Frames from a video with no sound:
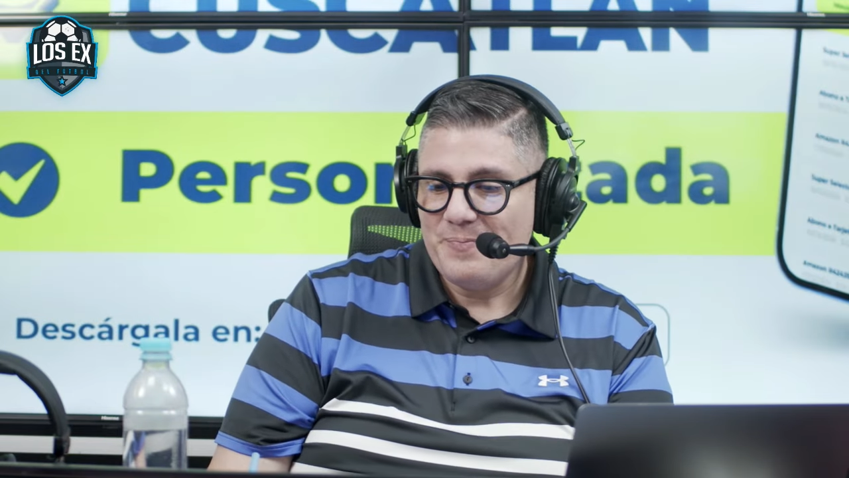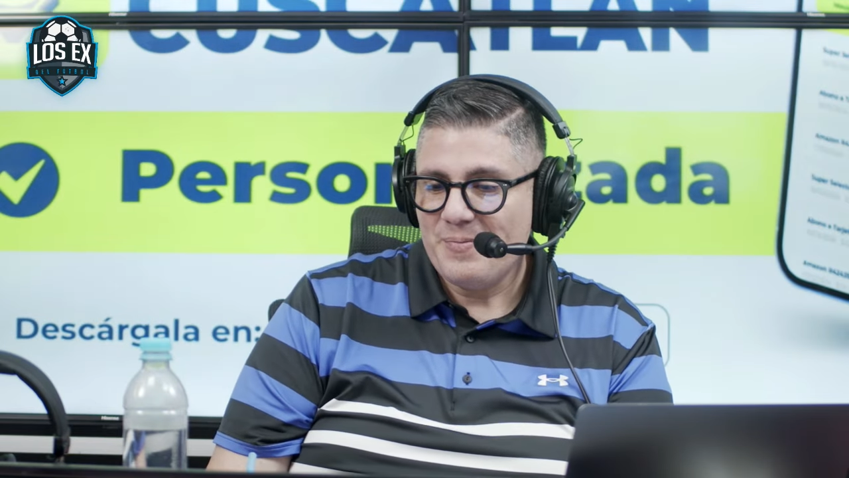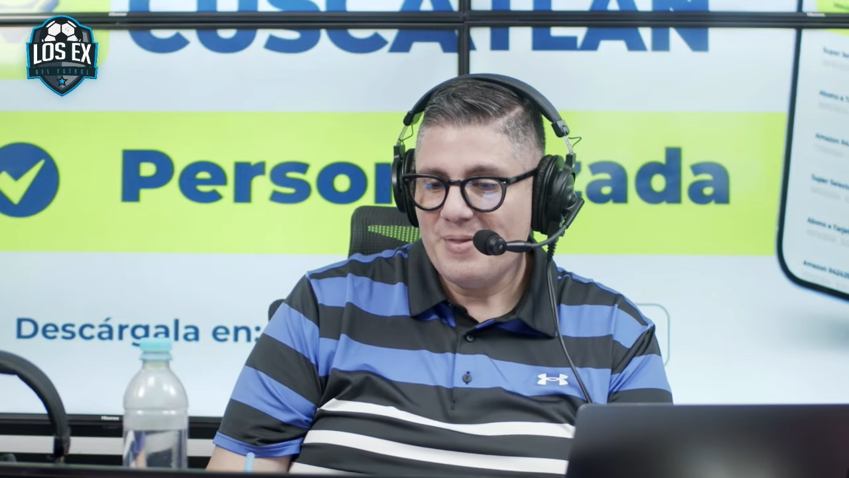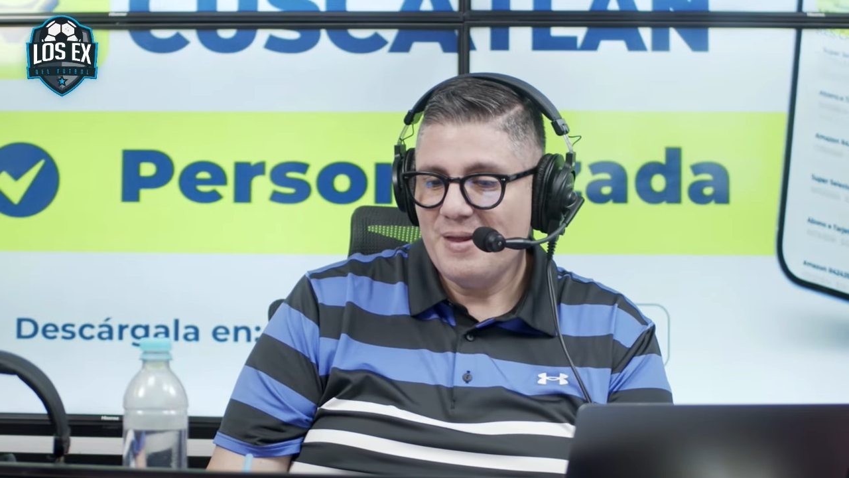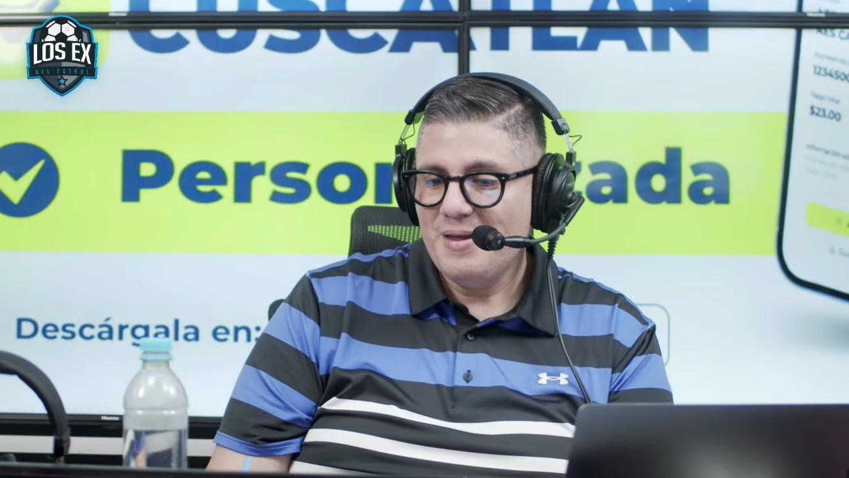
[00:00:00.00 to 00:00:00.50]

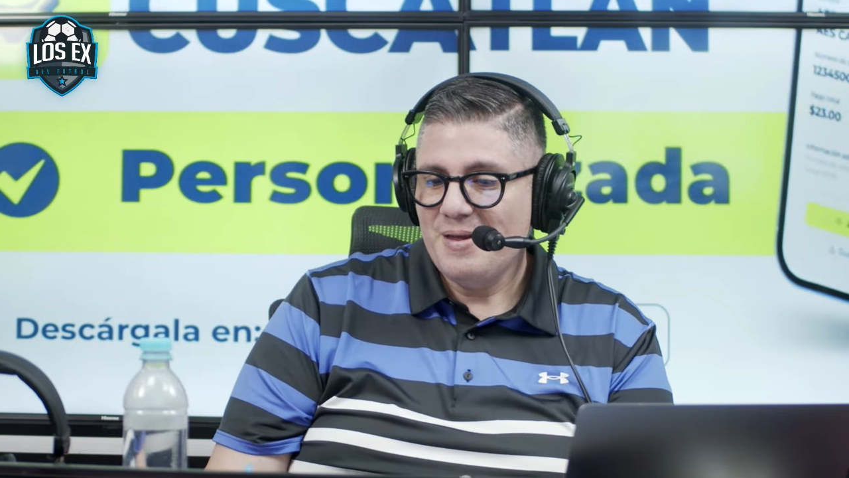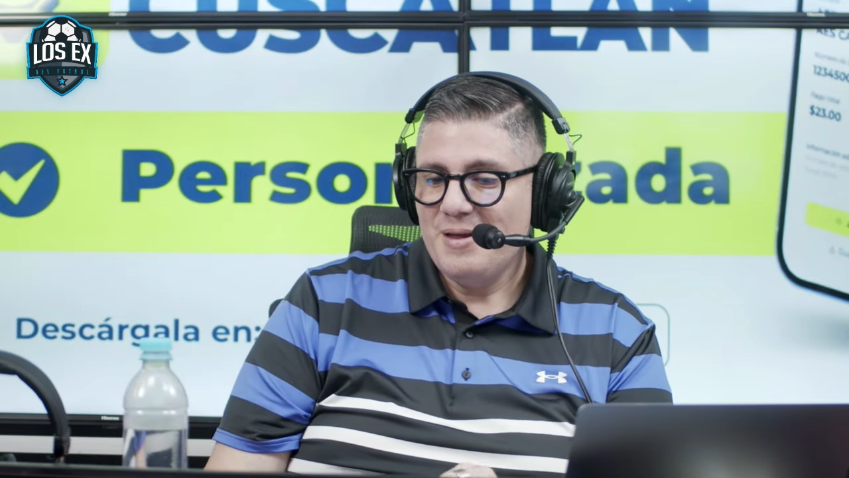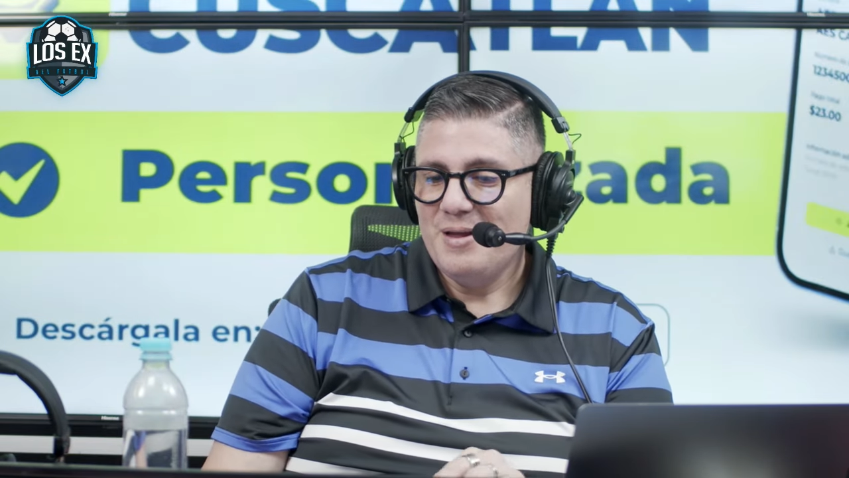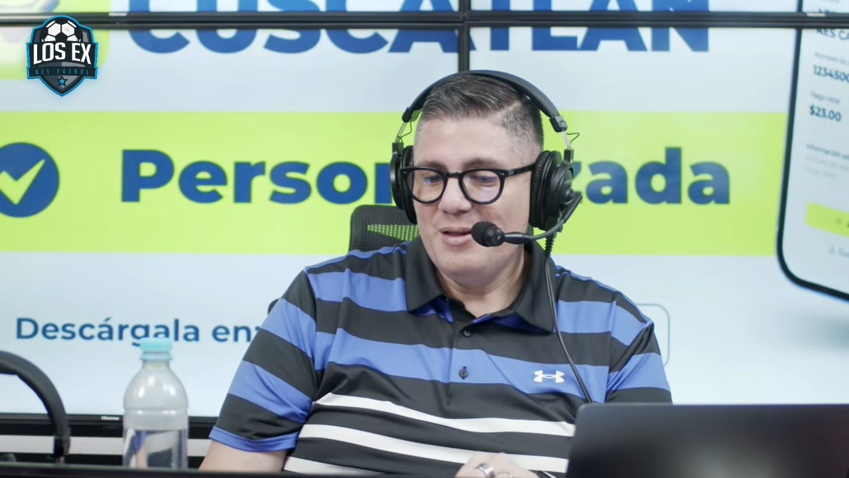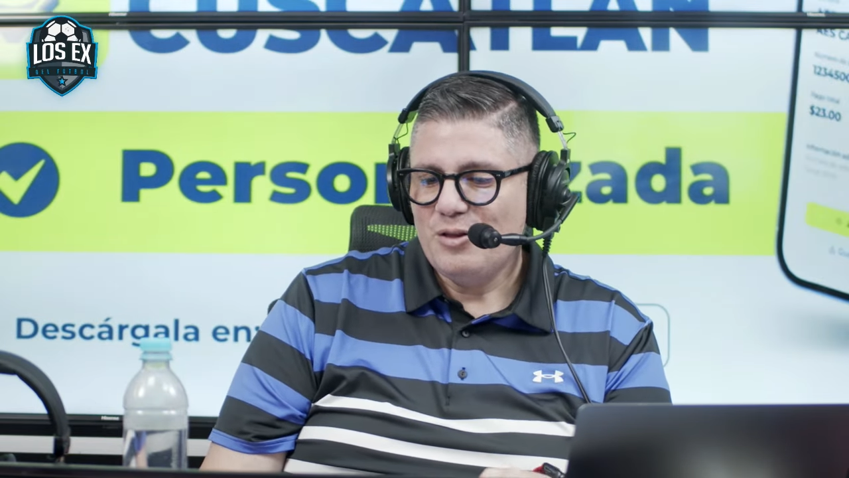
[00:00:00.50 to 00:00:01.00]
¿Top 10 o
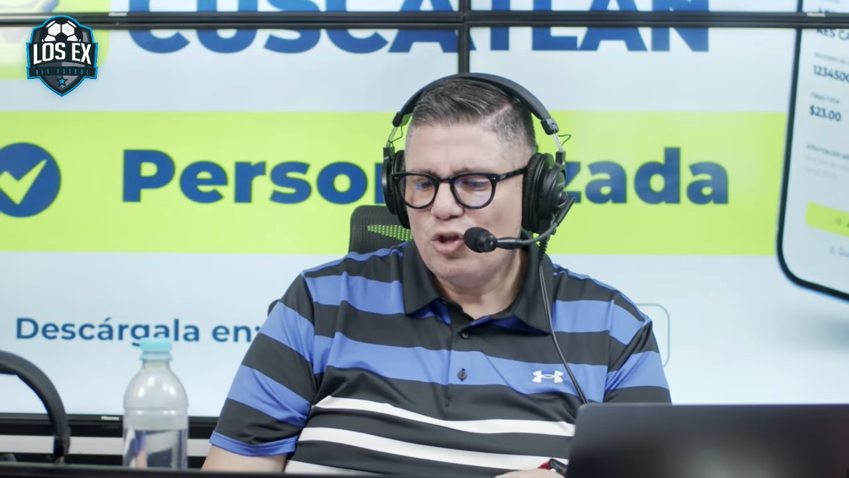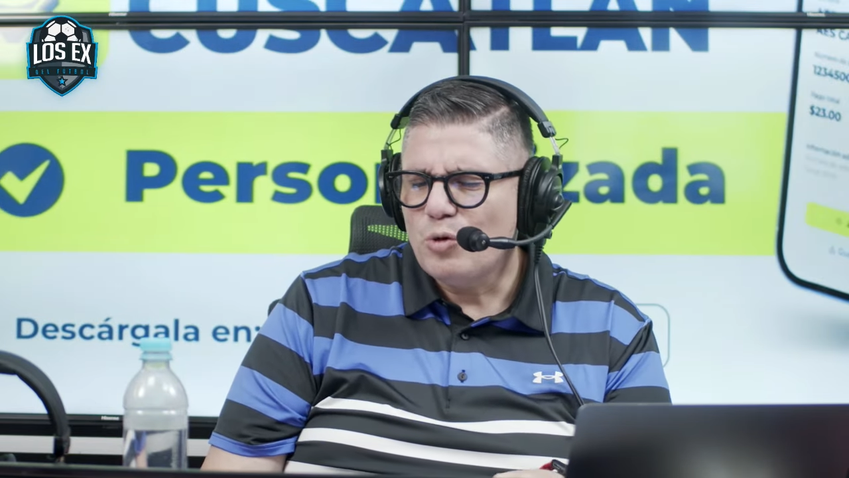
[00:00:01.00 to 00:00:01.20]
top 3?